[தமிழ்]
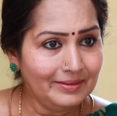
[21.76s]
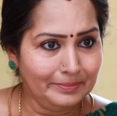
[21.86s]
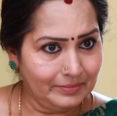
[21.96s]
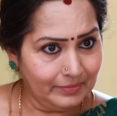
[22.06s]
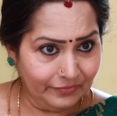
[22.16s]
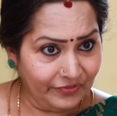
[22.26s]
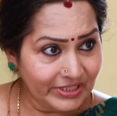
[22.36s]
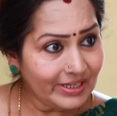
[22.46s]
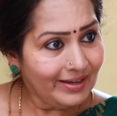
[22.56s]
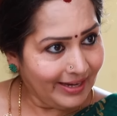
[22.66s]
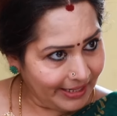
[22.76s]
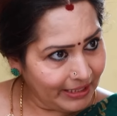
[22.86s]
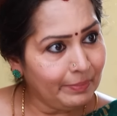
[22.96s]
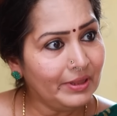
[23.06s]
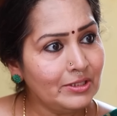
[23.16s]
இல்லை விஜய்
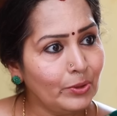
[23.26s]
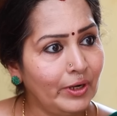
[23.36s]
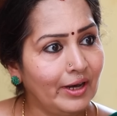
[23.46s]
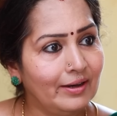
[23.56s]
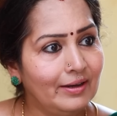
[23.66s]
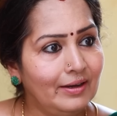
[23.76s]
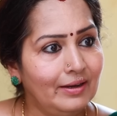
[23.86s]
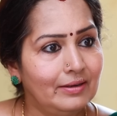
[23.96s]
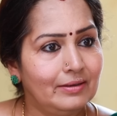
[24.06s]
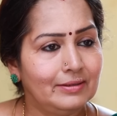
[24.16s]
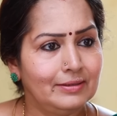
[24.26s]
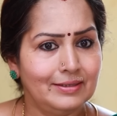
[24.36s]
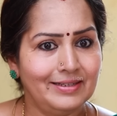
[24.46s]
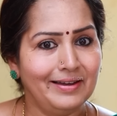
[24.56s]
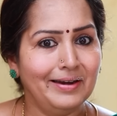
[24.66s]
எங்ககிட்ட இப்பதான் சொன்னான்
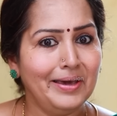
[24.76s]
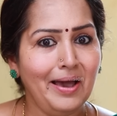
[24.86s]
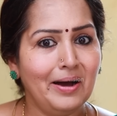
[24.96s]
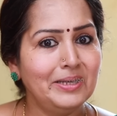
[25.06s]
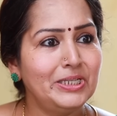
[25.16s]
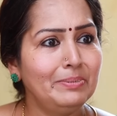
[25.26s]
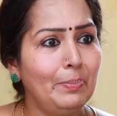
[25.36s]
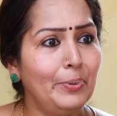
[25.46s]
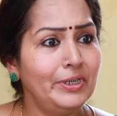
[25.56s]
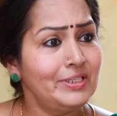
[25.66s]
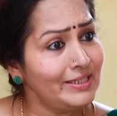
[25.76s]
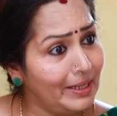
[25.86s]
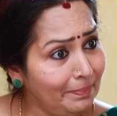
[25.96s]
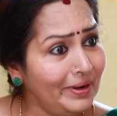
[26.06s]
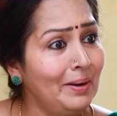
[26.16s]
எங்களுக்கே ஆச்சரியமா
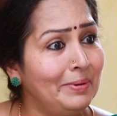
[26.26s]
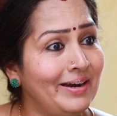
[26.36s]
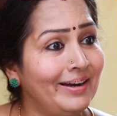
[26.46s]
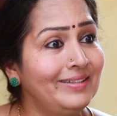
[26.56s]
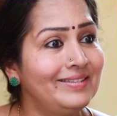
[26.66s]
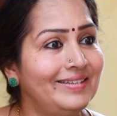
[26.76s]
போச்சு எப்படா இப்படி